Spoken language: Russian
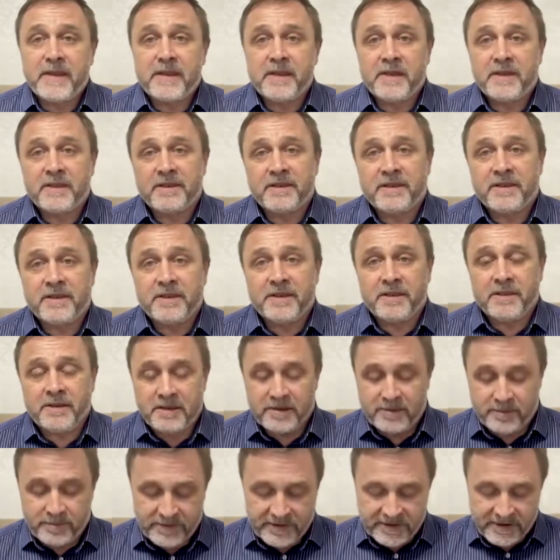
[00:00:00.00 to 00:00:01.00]

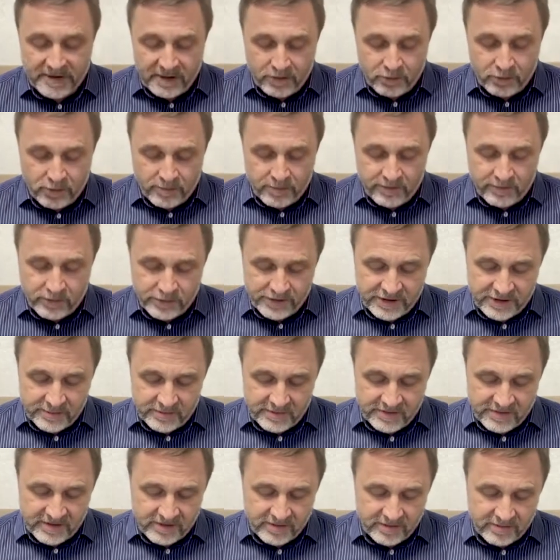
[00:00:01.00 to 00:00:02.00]
Это Псалом
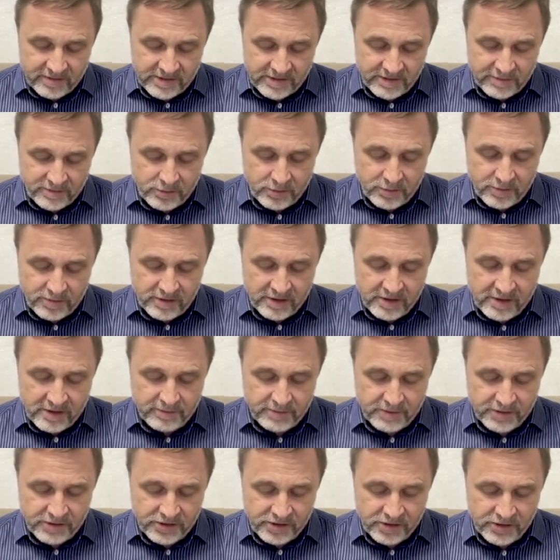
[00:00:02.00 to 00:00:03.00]
88, и я
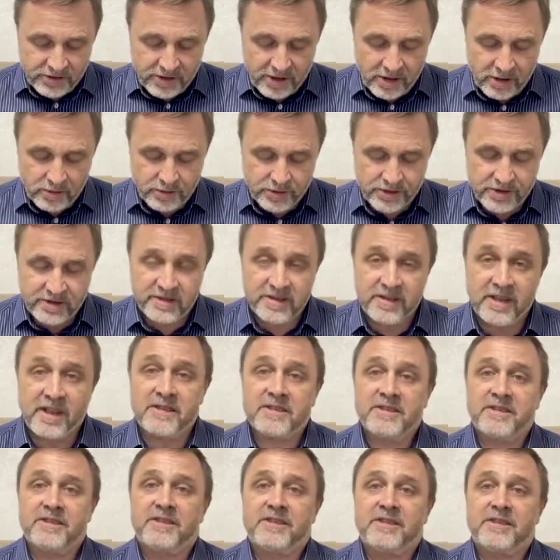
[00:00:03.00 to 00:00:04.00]
прочитаю
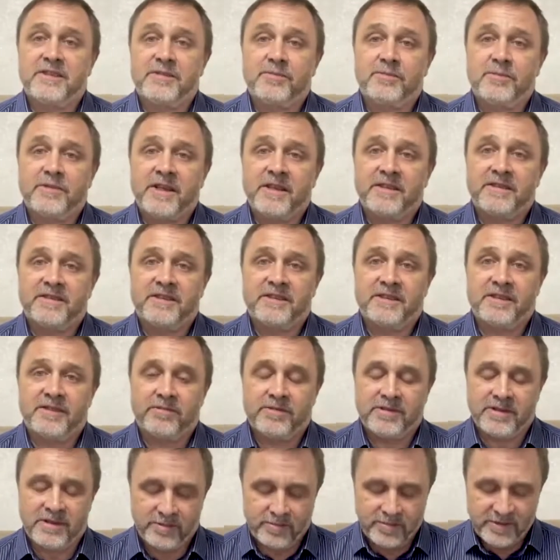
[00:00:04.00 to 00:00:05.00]
16, 17,
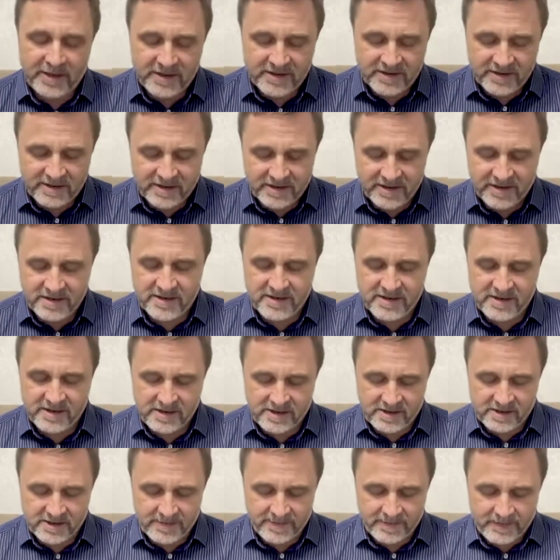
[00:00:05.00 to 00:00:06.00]
18
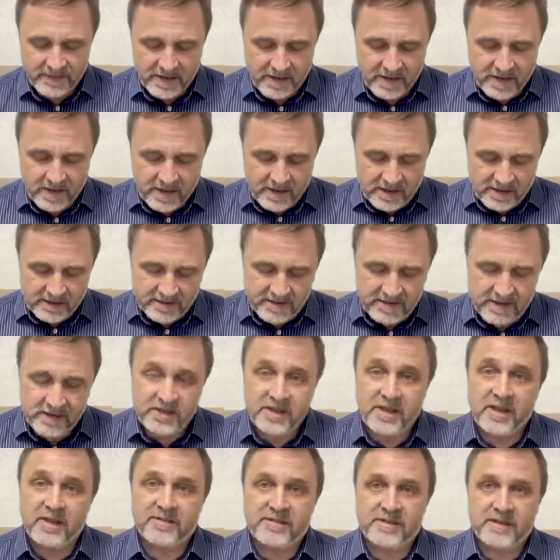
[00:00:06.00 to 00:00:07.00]
стих.
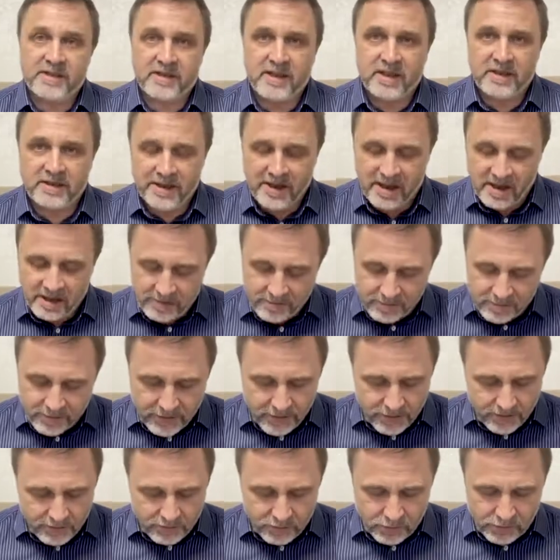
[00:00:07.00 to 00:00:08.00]
Сначала в синодальном
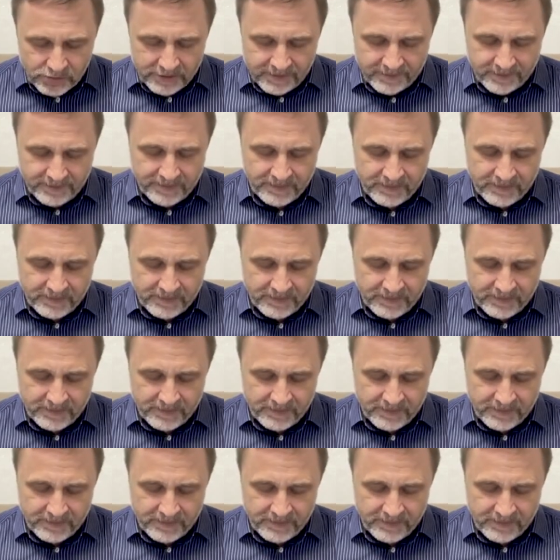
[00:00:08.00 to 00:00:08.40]
переводе.